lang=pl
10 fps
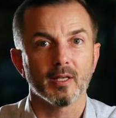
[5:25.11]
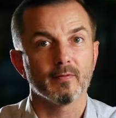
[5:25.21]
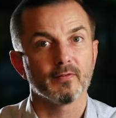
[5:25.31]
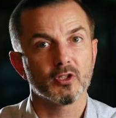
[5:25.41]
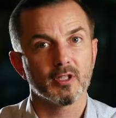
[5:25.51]

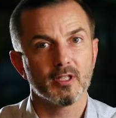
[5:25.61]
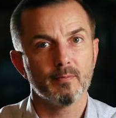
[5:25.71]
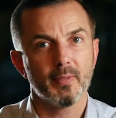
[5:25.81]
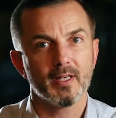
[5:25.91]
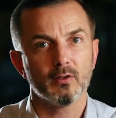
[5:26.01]
Im wyższa
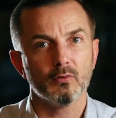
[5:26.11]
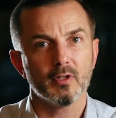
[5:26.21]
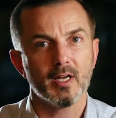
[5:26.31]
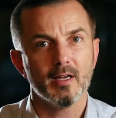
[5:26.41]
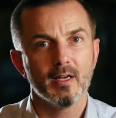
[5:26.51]

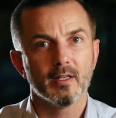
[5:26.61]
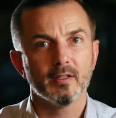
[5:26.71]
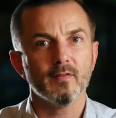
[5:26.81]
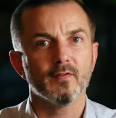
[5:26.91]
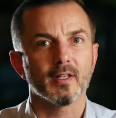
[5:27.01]
temperatura,
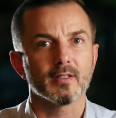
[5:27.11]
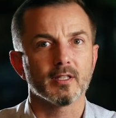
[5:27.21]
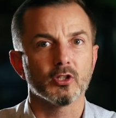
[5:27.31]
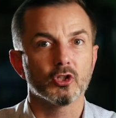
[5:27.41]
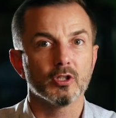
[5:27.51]
tym
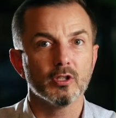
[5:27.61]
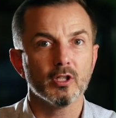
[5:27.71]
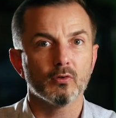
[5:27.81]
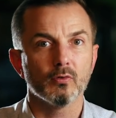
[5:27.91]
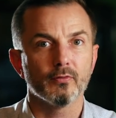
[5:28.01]
więcej
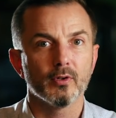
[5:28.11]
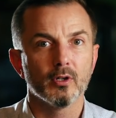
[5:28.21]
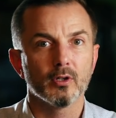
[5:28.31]
czynników,